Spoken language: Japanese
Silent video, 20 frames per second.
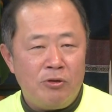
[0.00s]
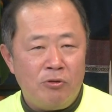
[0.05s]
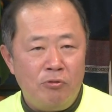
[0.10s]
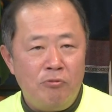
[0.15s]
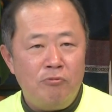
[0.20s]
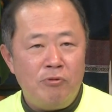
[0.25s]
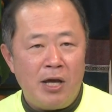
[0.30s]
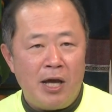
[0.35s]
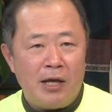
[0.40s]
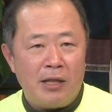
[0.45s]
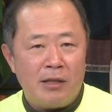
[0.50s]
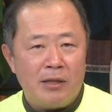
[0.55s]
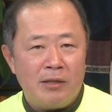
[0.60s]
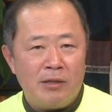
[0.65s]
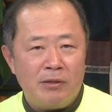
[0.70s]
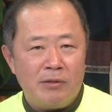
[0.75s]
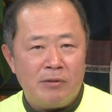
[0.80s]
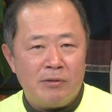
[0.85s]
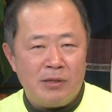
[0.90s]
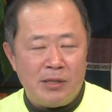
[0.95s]
日本を
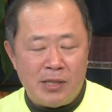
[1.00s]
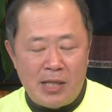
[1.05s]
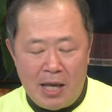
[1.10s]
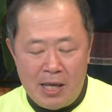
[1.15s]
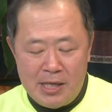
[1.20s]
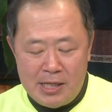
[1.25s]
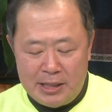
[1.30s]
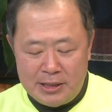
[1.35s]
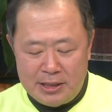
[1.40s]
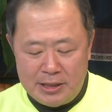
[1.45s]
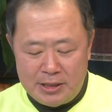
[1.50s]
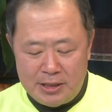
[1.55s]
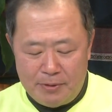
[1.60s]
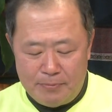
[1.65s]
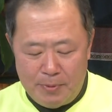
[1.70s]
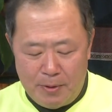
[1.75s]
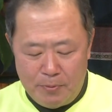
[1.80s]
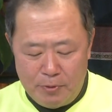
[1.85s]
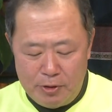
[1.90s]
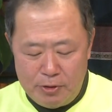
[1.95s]
東アジア
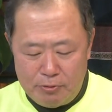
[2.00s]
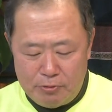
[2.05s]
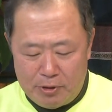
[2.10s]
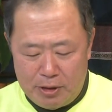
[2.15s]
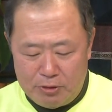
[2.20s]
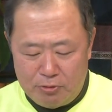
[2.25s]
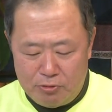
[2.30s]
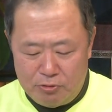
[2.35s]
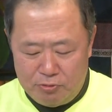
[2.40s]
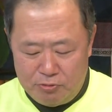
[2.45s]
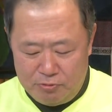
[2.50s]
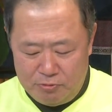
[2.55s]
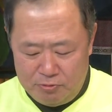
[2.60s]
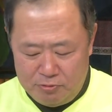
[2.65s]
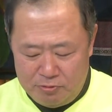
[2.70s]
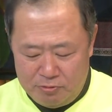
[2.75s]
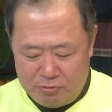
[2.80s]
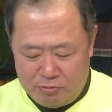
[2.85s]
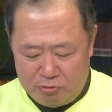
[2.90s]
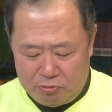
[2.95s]
を守れるのかという
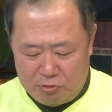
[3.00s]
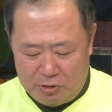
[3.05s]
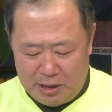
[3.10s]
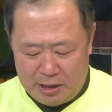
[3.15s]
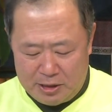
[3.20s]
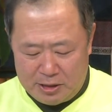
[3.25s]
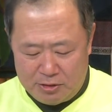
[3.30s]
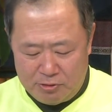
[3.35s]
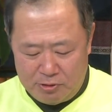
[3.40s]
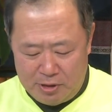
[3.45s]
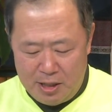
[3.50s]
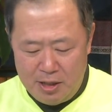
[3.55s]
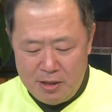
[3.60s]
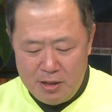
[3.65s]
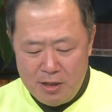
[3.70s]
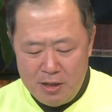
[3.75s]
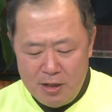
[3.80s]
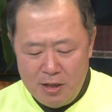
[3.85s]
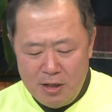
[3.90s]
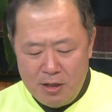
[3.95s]
ことなんですよね。
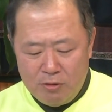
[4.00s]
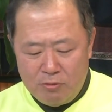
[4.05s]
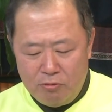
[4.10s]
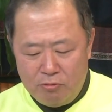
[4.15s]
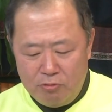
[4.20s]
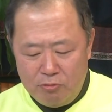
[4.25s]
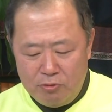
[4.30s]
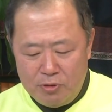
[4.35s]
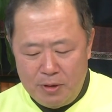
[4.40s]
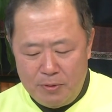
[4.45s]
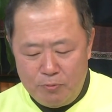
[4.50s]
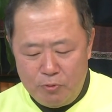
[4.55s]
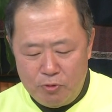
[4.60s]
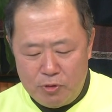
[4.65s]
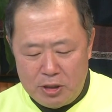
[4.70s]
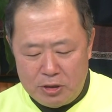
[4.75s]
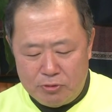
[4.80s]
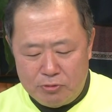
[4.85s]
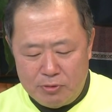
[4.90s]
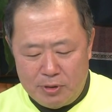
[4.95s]
ところが
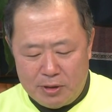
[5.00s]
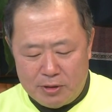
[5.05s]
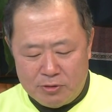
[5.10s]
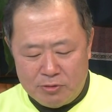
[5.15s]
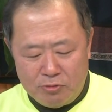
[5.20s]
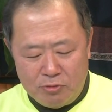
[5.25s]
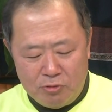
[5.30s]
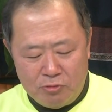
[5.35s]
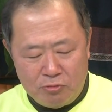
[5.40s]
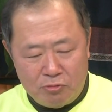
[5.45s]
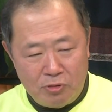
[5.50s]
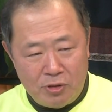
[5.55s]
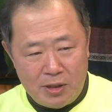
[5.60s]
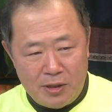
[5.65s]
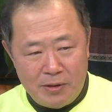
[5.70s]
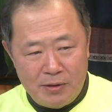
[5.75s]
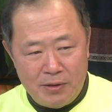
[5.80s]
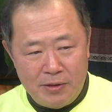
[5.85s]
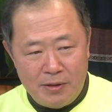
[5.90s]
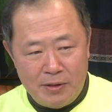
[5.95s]
文科省はそういった
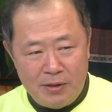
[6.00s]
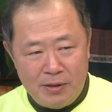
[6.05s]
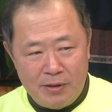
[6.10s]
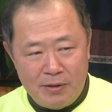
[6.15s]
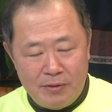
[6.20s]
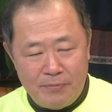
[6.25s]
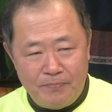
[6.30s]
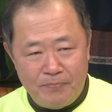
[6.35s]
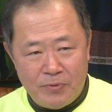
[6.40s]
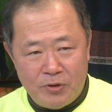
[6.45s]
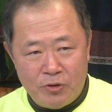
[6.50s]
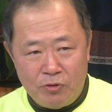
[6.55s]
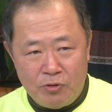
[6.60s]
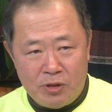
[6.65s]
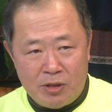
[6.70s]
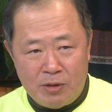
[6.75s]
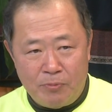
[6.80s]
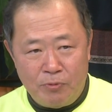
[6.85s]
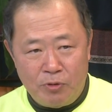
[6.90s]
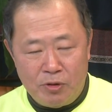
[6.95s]

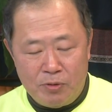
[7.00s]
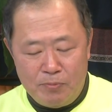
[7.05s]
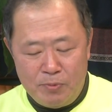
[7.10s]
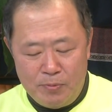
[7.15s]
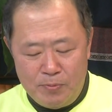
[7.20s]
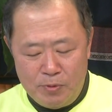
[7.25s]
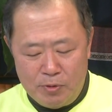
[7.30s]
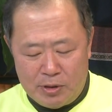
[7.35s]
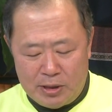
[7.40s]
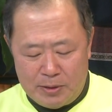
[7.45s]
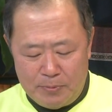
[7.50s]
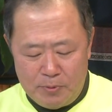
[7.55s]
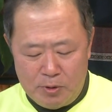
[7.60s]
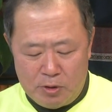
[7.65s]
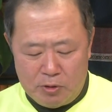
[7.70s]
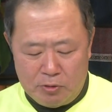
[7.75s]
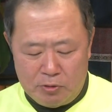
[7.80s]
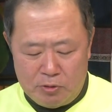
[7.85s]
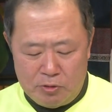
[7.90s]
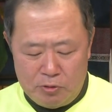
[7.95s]
ものに耳を
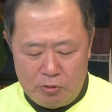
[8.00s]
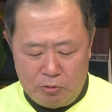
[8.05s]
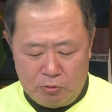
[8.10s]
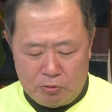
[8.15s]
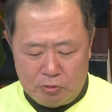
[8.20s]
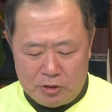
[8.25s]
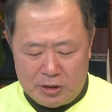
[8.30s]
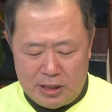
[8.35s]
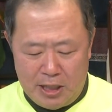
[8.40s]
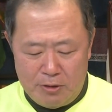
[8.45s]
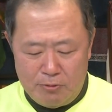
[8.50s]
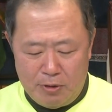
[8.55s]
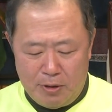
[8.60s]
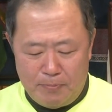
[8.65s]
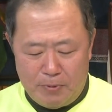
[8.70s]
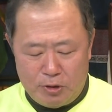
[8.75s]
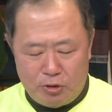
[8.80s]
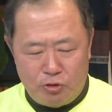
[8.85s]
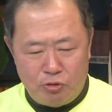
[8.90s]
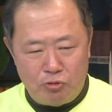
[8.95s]
傾けようとしないのは
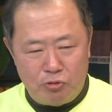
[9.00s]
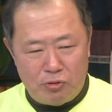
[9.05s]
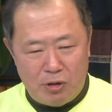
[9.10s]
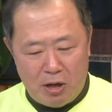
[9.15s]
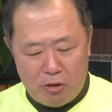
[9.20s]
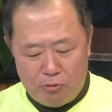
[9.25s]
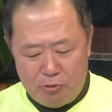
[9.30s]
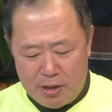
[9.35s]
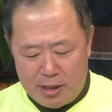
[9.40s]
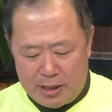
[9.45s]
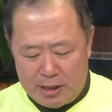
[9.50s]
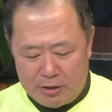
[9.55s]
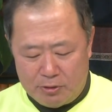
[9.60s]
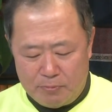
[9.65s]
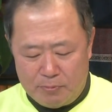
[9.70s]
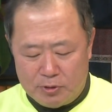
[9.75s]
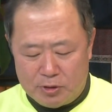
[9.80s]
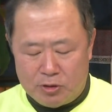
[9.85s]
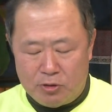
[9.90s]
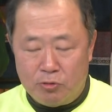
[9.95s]
やっぱり中国が怖いから
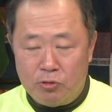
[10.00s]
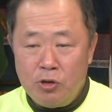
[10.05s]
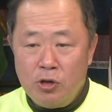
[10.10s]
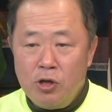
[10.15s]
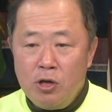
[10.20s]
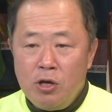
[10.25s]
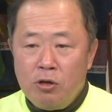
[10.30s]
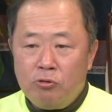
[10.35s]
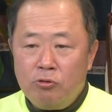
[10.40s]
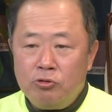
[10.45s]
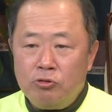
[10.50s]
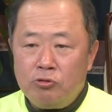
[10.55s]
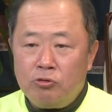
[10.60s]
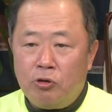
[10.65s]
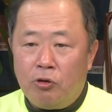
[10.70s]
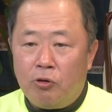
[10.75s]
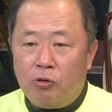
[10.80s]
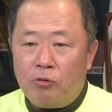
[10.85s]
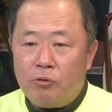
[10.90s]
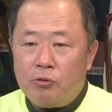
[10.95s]
と思うんですけど、これちょっ
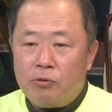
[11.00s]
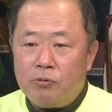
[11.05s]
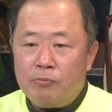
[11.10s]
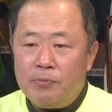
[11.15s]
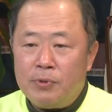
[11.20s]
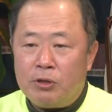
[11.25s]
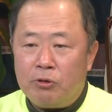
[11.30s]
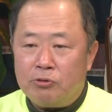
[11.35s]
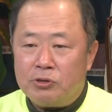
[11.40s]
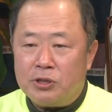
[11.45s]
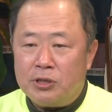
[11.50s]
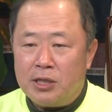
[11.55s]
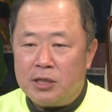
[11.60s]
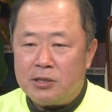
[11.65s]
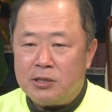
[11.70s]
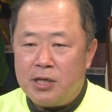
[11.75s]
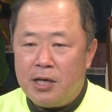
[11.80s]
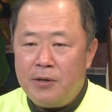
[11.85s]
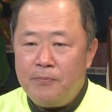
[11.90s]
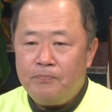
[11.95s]
と見てほしいんで
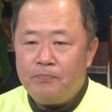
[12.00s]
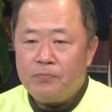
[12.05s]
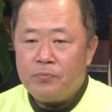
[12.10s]
すね。